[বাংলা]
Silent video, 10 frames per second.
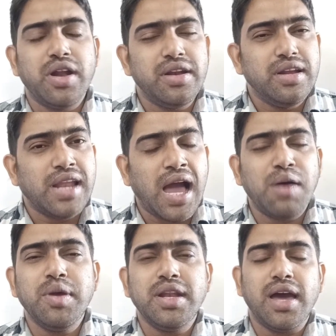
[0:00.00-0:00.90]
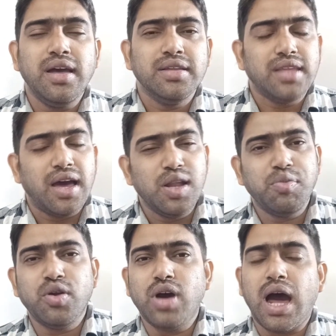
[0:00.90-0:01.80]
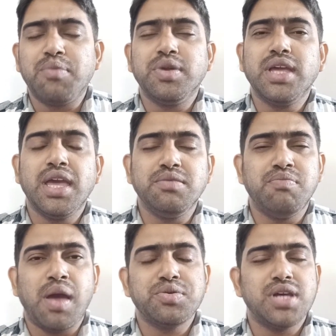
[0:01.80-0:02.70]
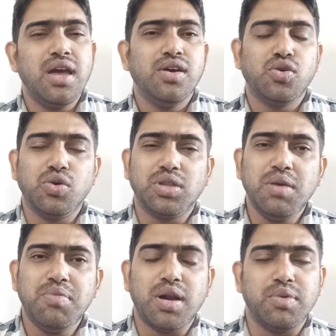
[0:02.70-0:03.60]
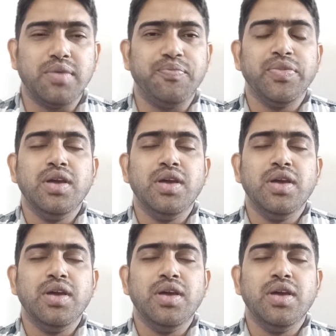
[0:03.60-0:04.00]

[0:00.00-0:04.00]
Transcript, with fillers: করেন লাগাবেন না তাহলে পরেও আপনি এই ব্যবসা করতে পারবেন